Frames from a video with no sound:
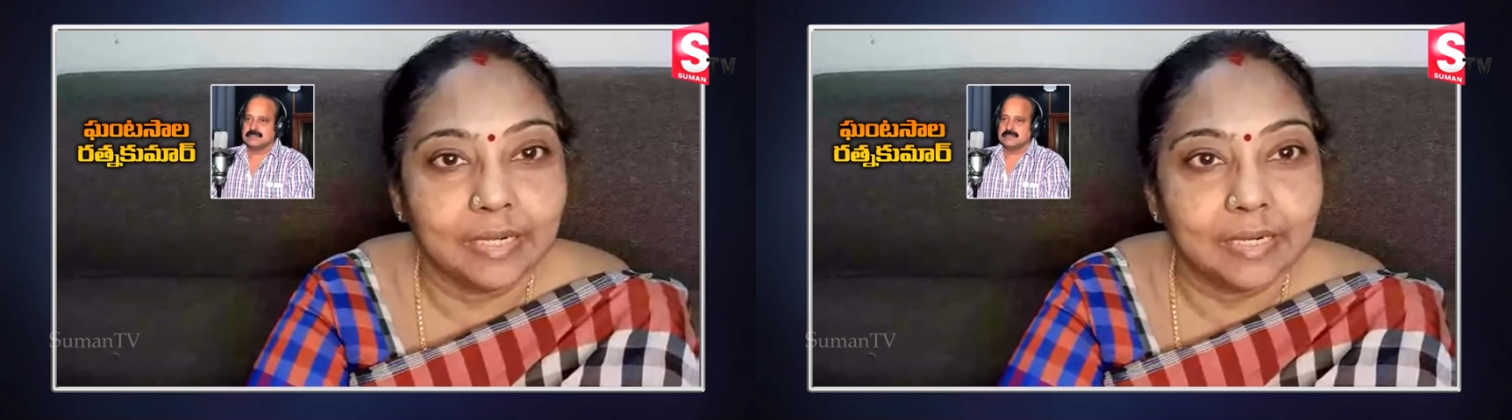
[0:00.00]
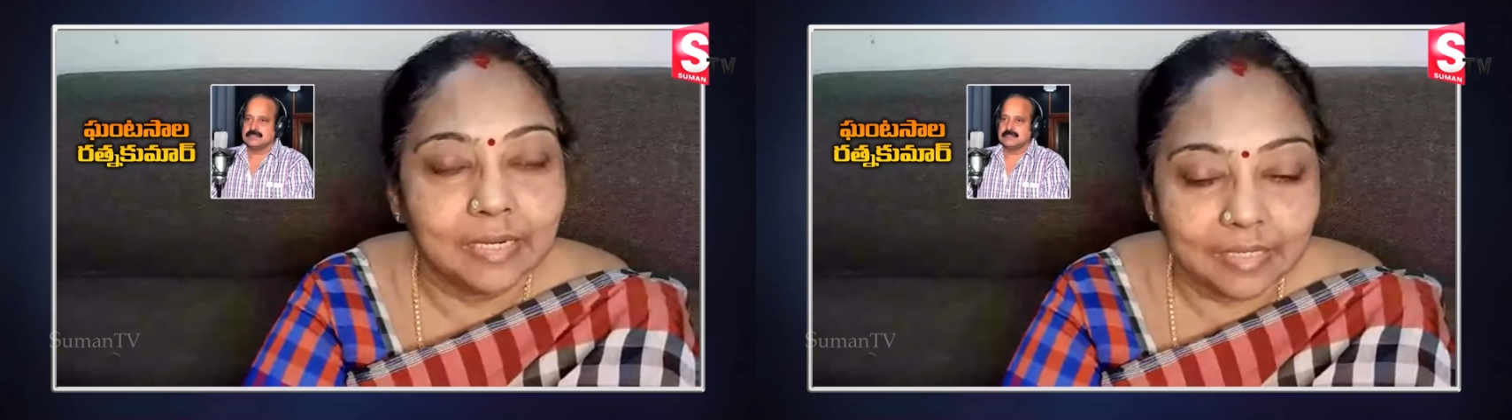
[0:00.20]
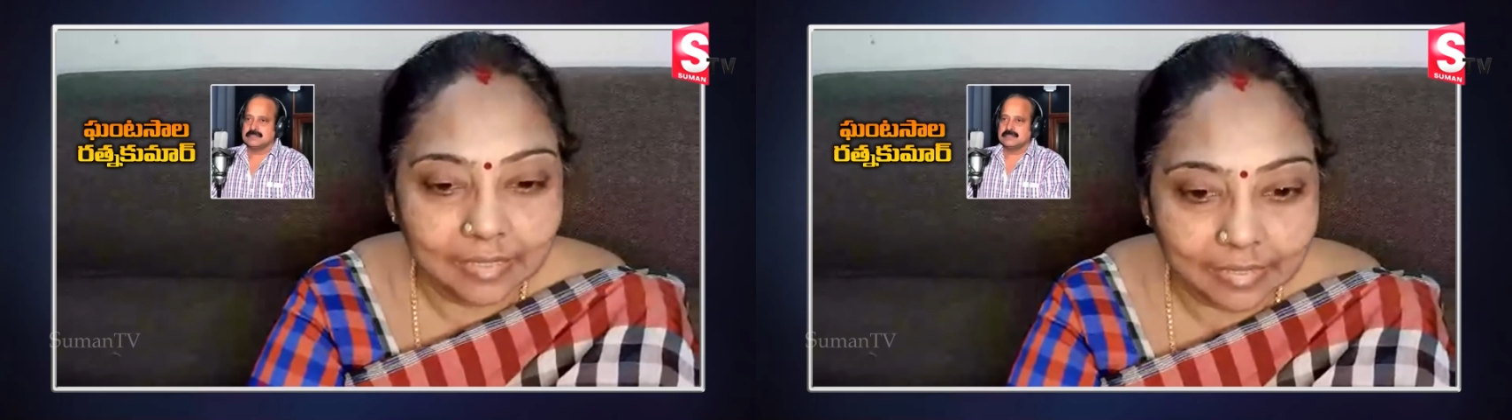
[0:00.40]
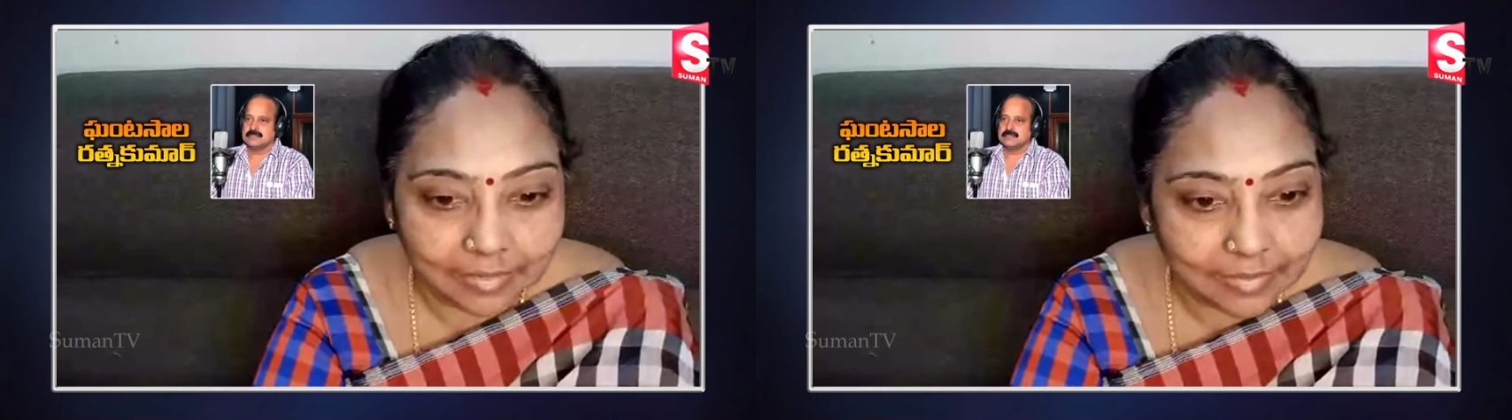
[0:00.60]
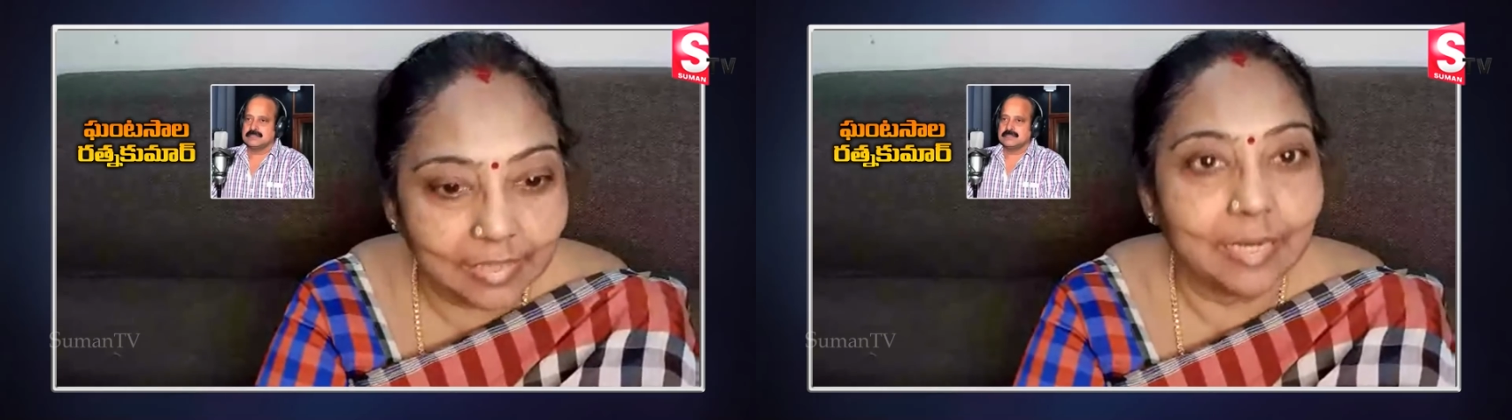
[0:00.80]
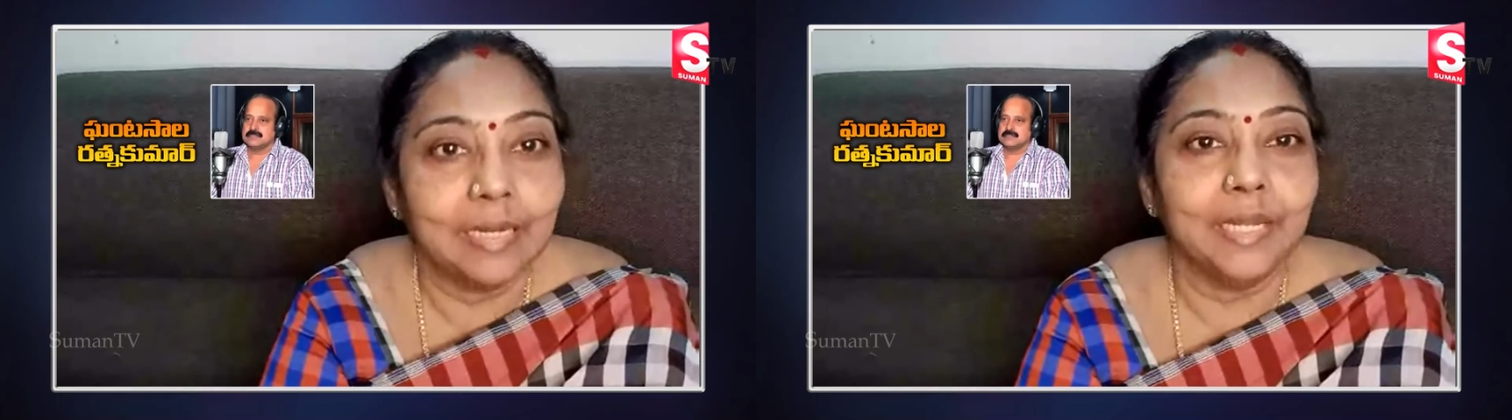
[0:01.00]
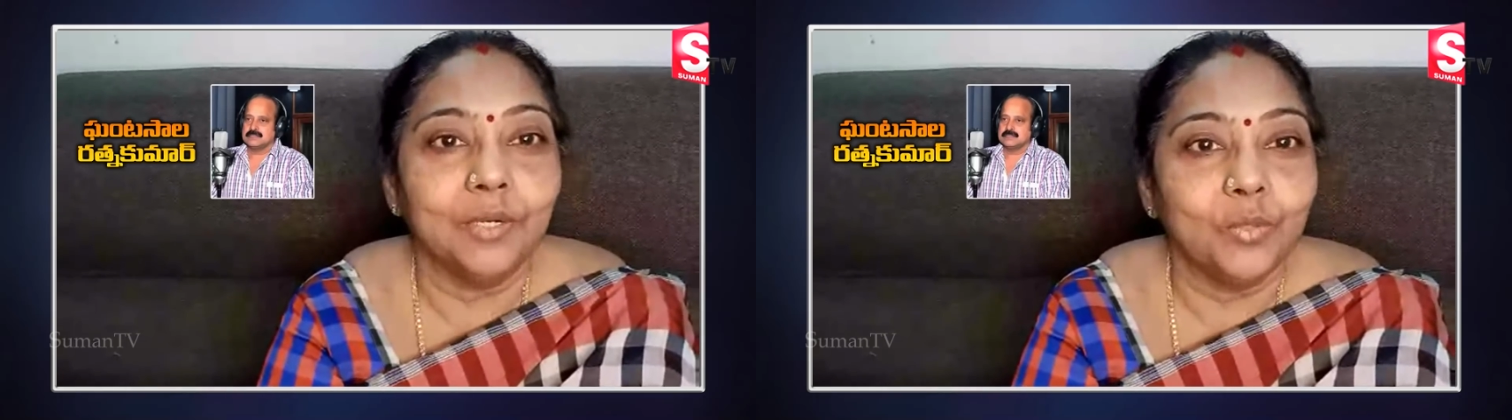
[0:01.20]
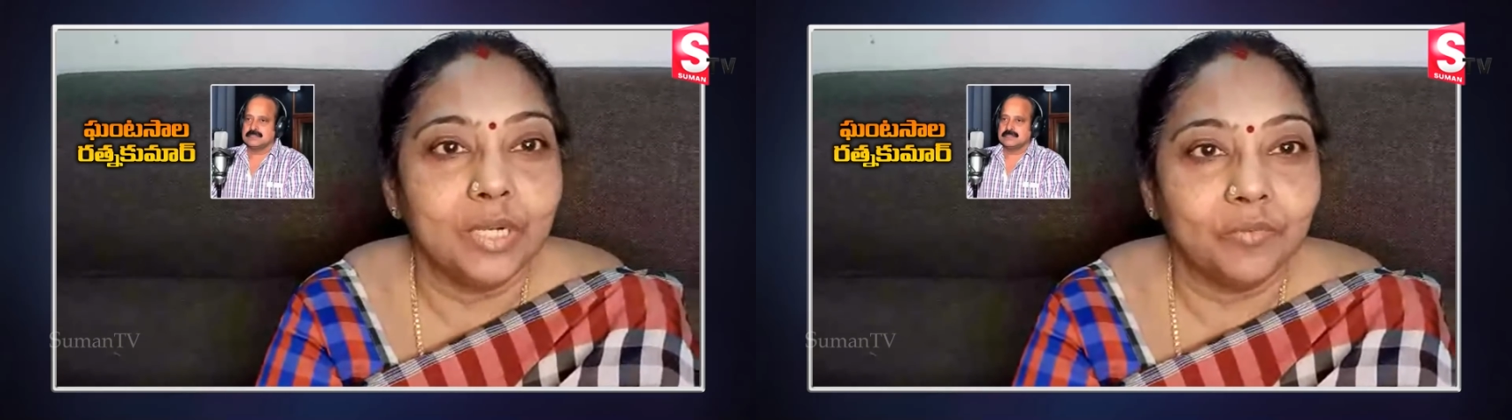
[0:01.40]
గా ఇలా
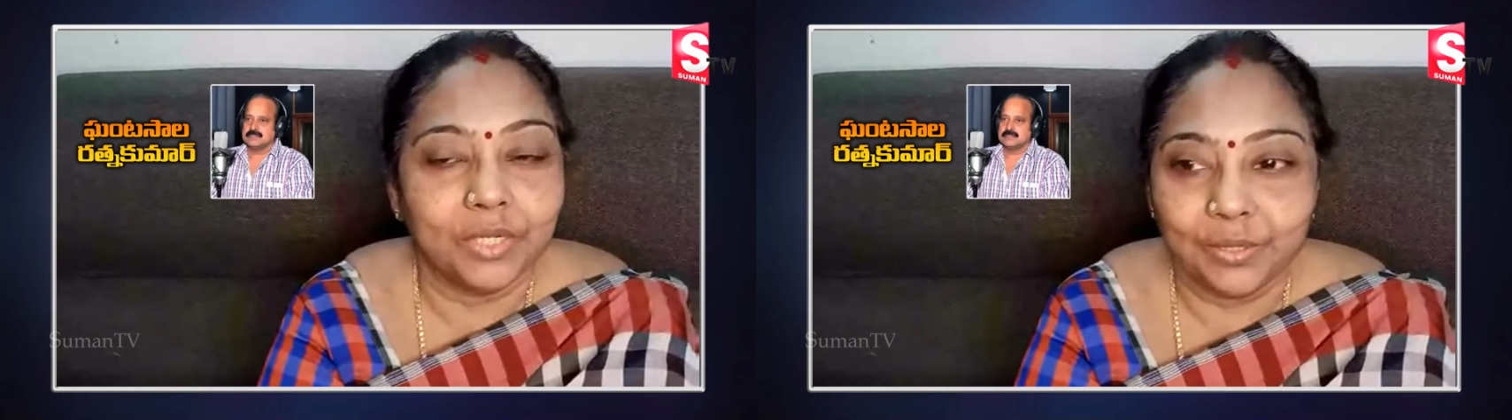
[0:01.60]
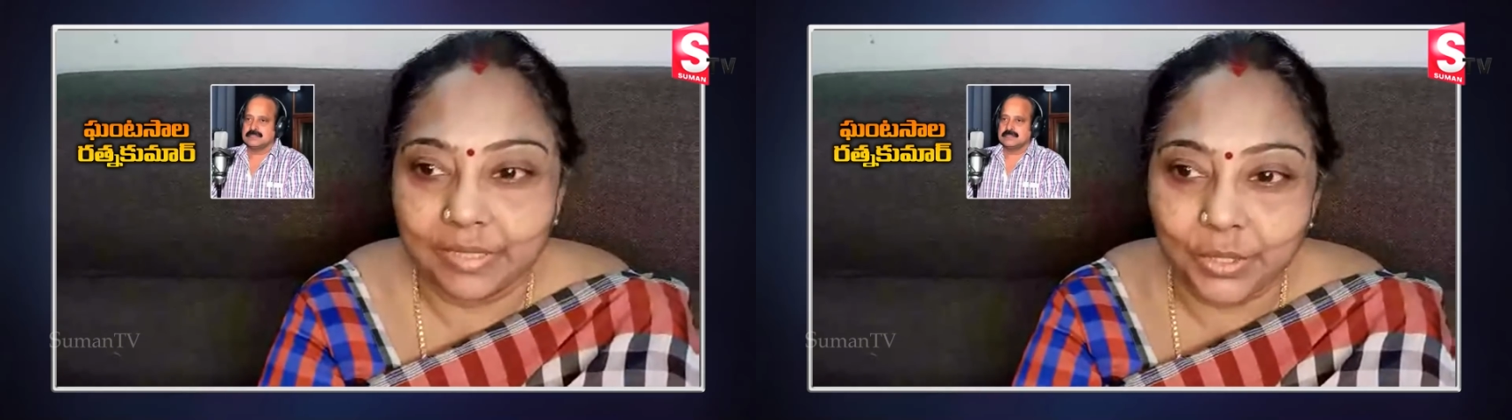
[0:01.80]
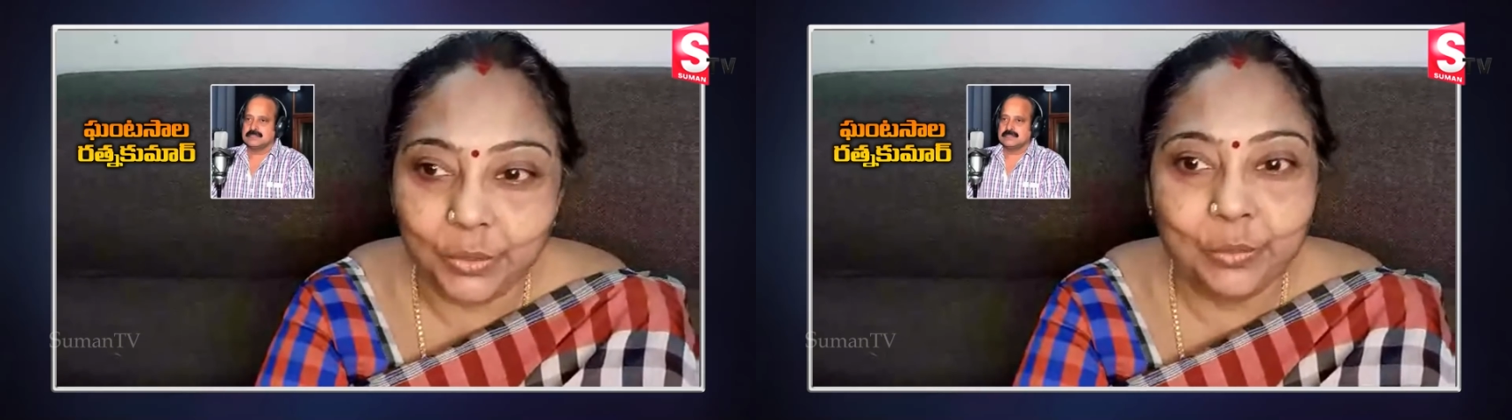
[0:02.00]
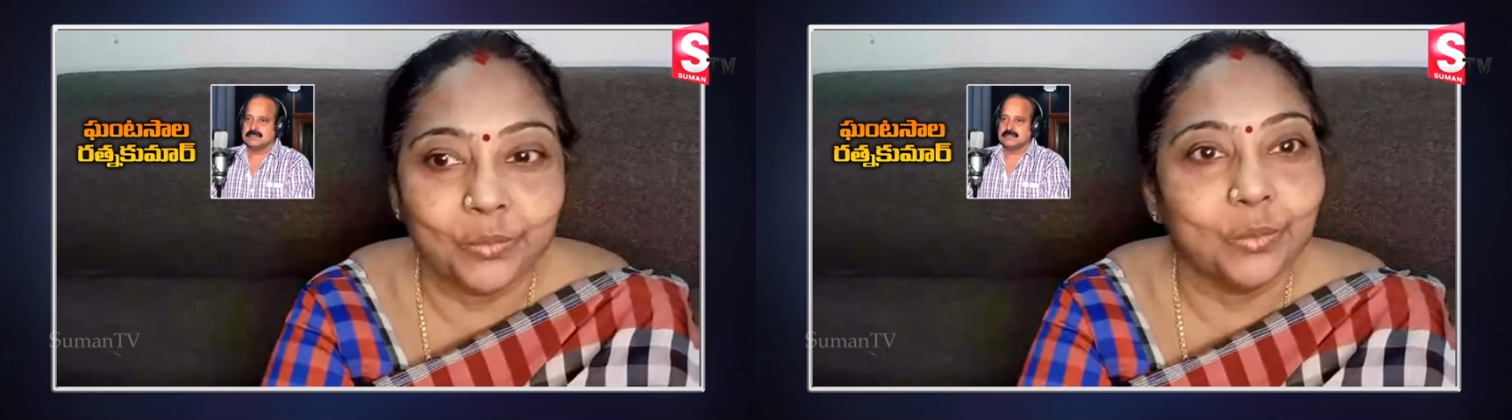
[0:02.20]
ఈయన ఉండేవారు ఇద్దరు